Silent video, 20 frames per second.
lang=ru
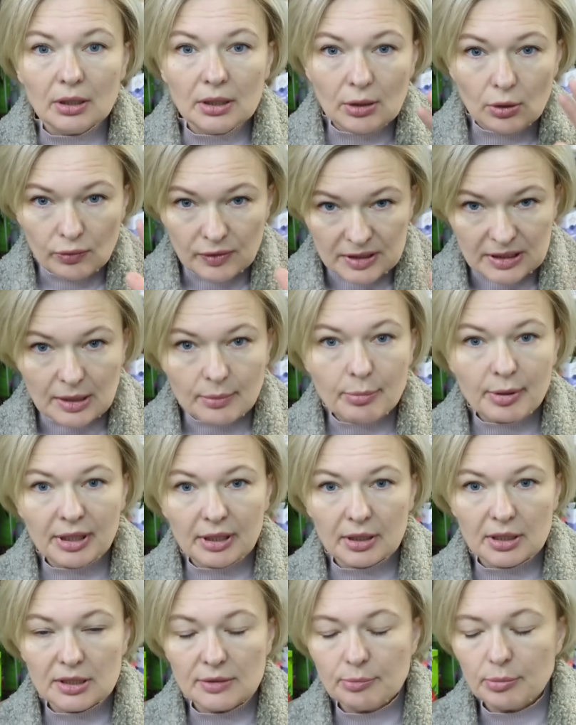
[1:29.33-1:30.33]
она у вас там
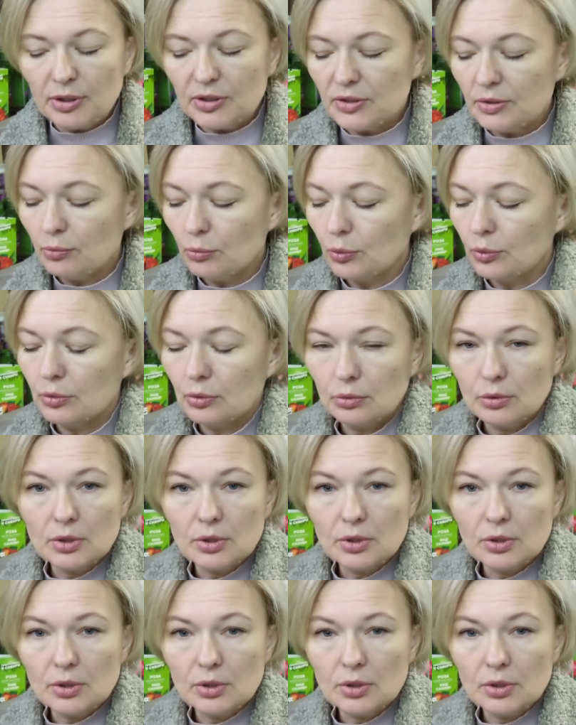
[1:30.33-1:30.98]
прекрасно перезимует.